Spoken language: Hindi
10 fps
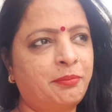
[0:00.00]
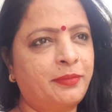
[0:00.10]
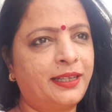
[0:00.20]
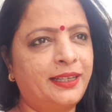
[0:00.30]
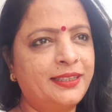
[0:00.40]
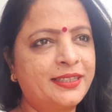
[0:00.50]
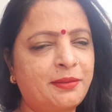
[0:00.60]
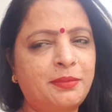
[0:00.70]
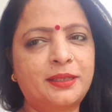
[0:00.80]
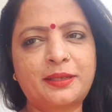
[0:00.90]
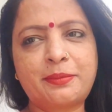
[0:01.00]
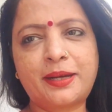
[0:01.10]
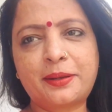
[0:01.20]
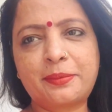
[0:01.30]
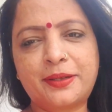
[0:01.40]
बाहर इस टाइम लगता है
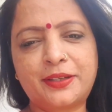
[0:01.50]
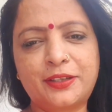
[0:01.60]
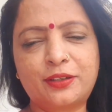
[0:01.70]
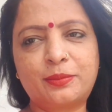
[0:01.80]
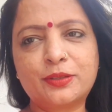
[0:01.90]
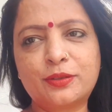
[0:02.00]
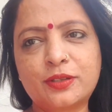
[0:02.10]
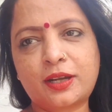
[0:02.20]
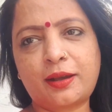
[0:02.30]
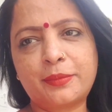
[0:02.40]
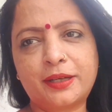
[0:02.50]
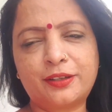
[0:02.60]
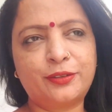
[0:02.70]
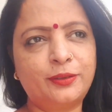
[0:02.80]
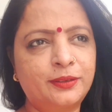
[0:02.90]
बाहर बैठे रहो बस कुछ काम ना करो